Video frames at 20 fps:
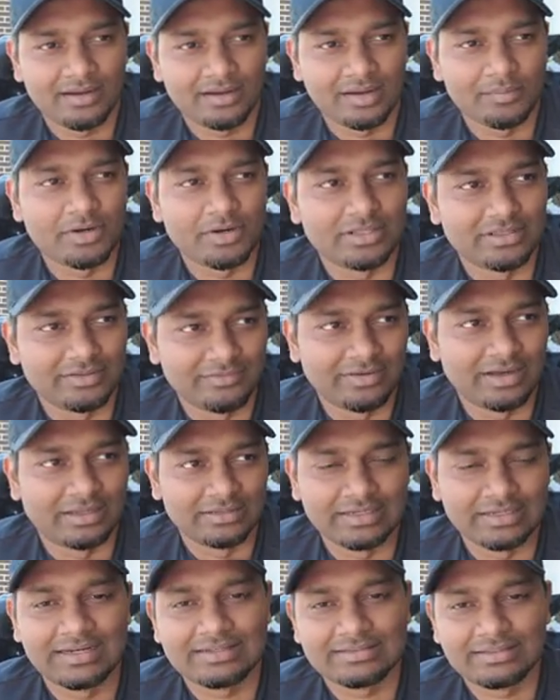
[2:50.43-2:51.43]
நம்மளோட அந்த
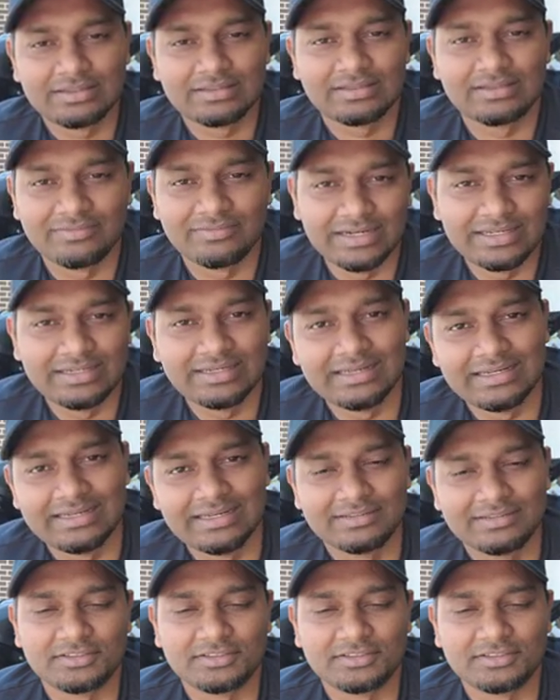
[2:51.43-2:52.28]
அந்த நேரத்தில் அந்த வழி நெலி